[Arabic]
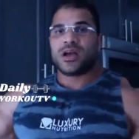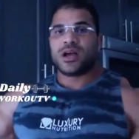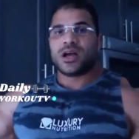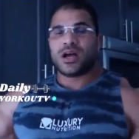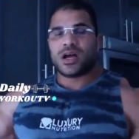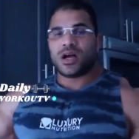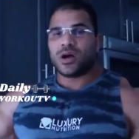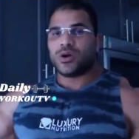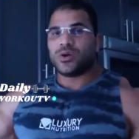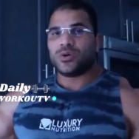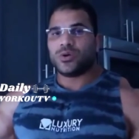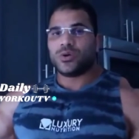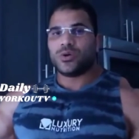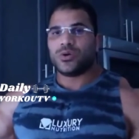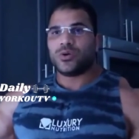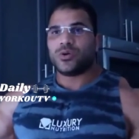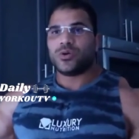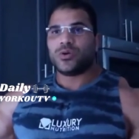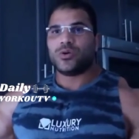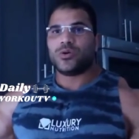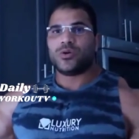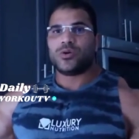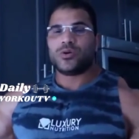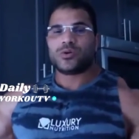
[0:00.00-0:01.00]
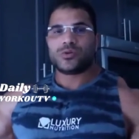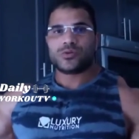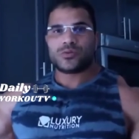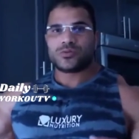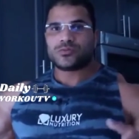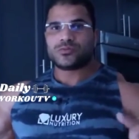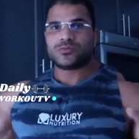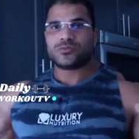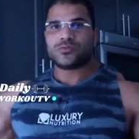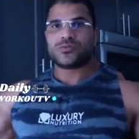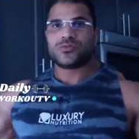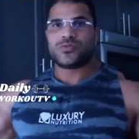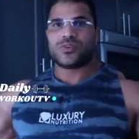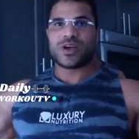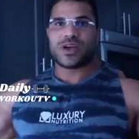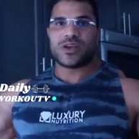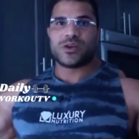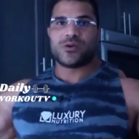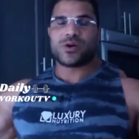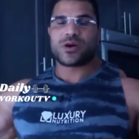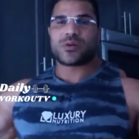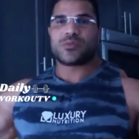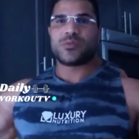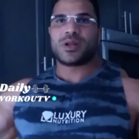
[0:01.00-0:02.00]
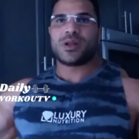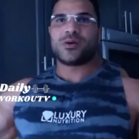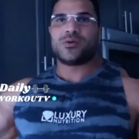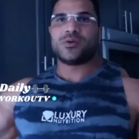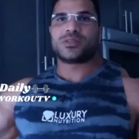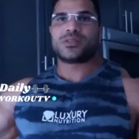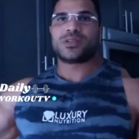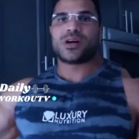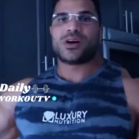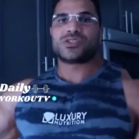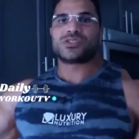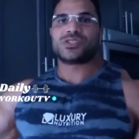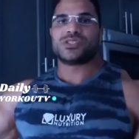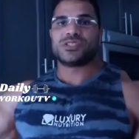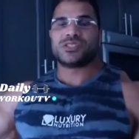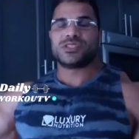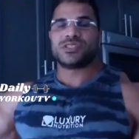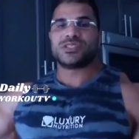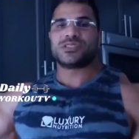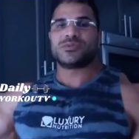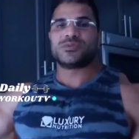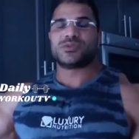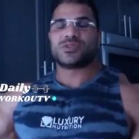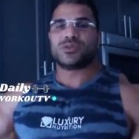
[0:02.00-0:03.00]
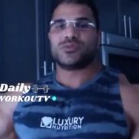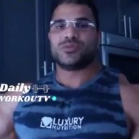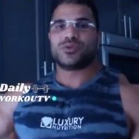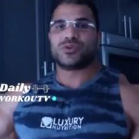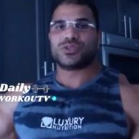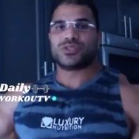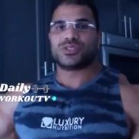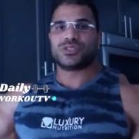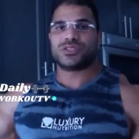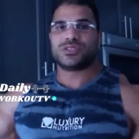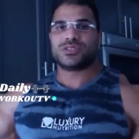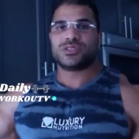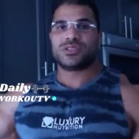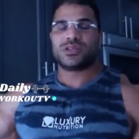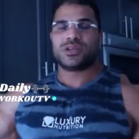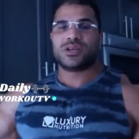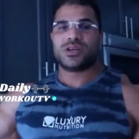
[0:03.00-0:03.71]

او في اي وجبه لو انت عاوز تزيد نسبه البروتين